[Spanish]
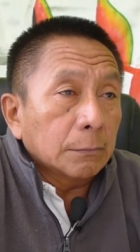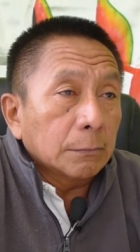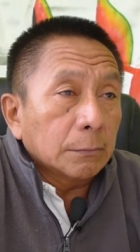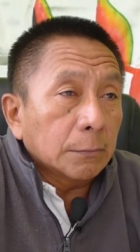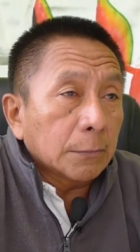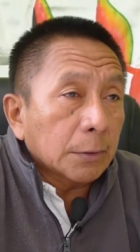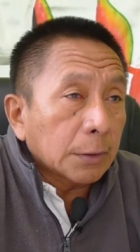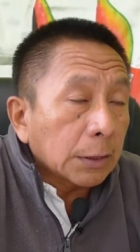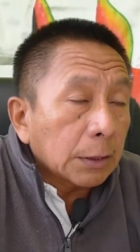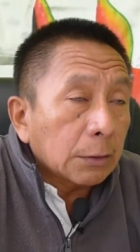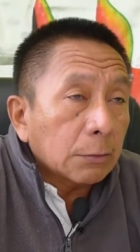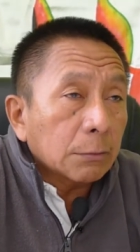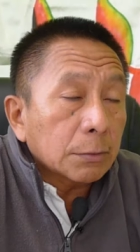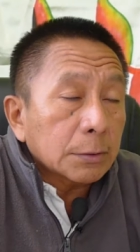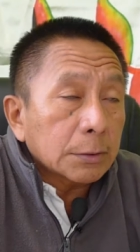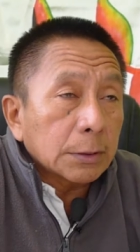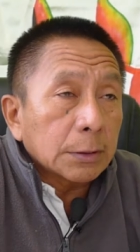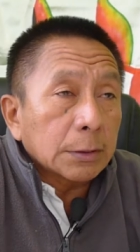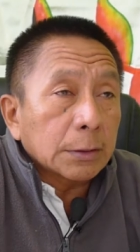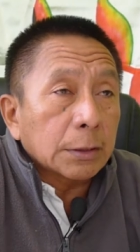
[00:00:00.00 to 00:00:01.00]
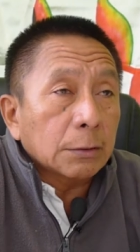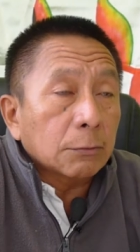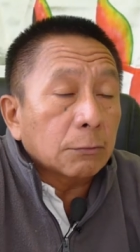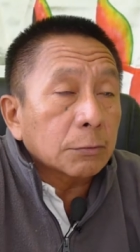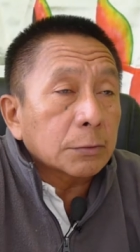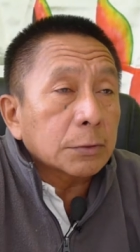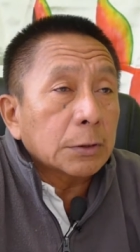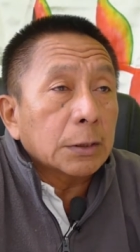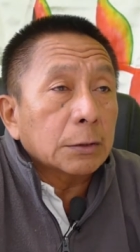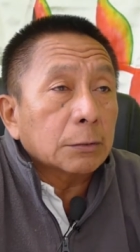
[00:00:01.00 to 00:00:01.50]
ricos en
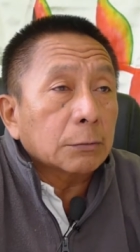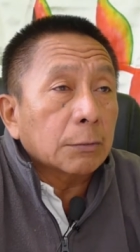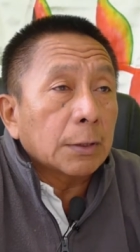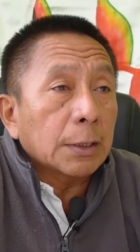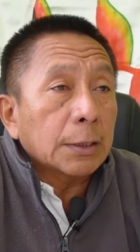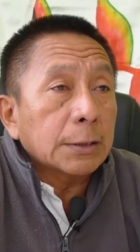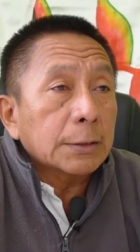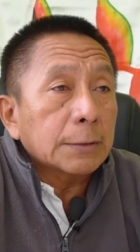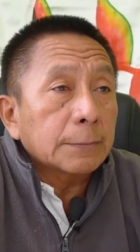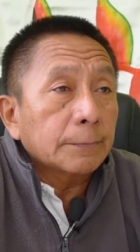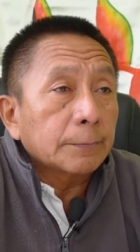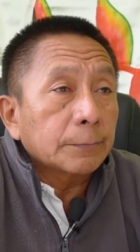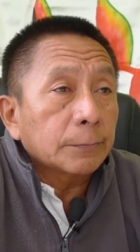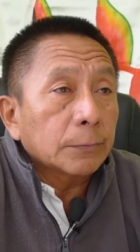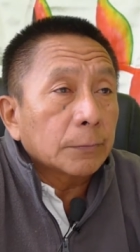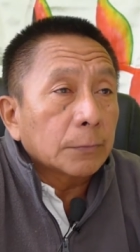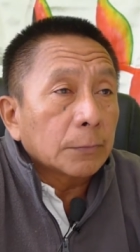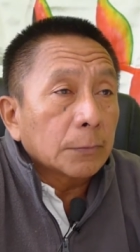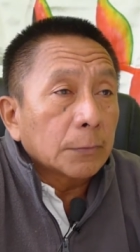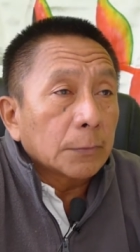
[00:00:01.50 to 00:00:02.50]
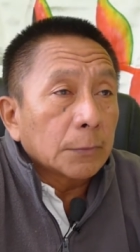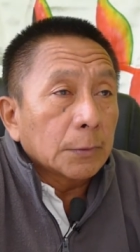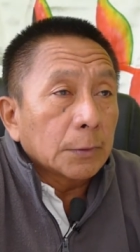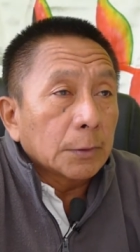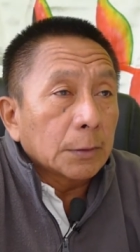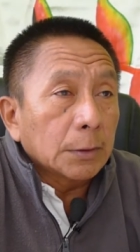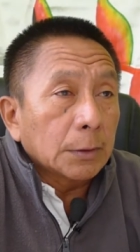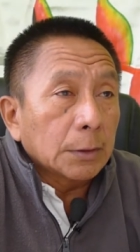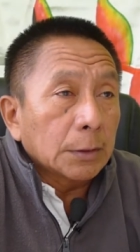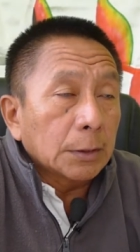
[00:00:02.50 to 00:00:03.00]
recursos naturales,
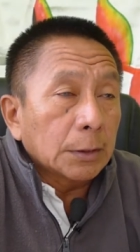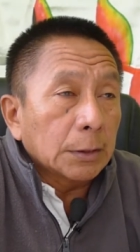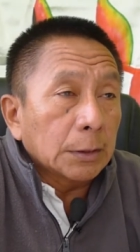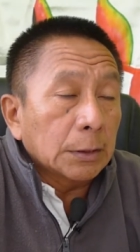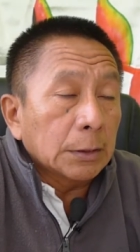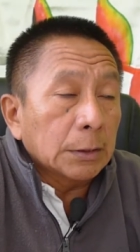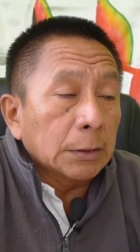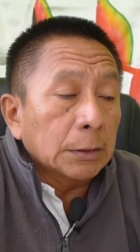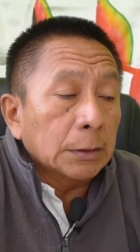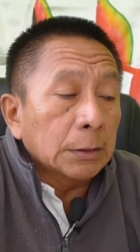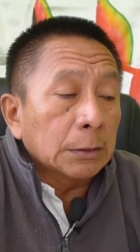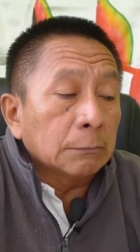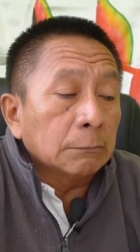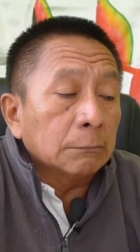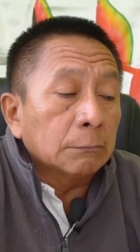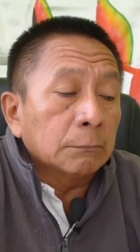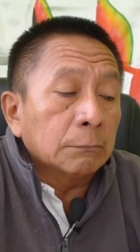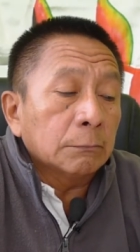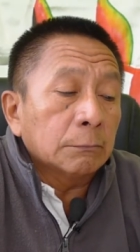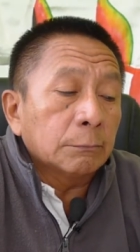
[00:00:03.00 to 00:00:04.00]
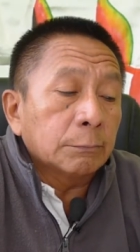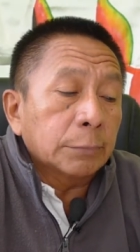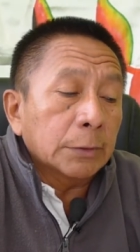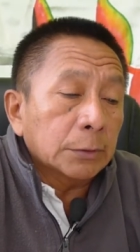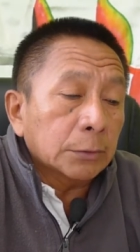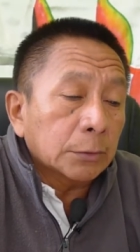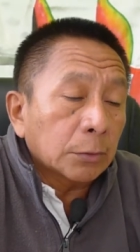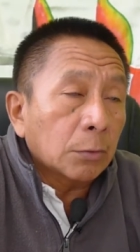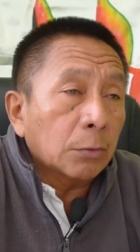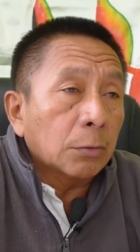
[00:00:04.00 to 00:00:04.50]
en
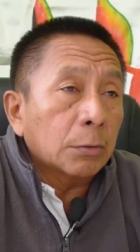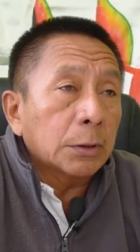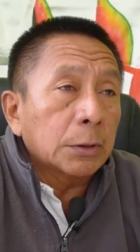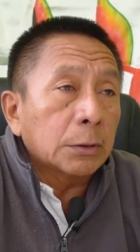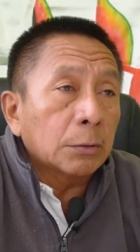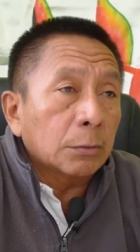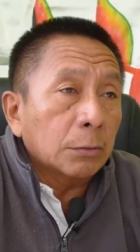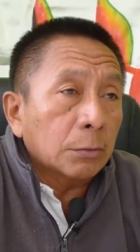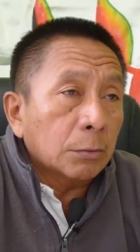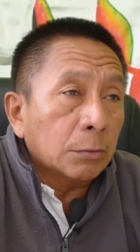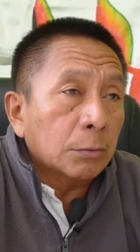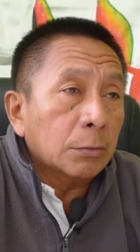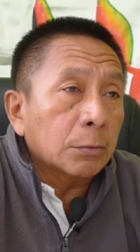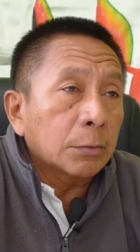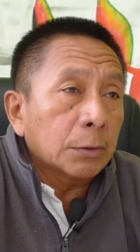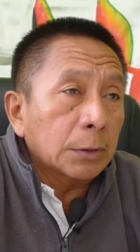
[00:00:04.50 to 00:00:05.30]
petróleo, oro,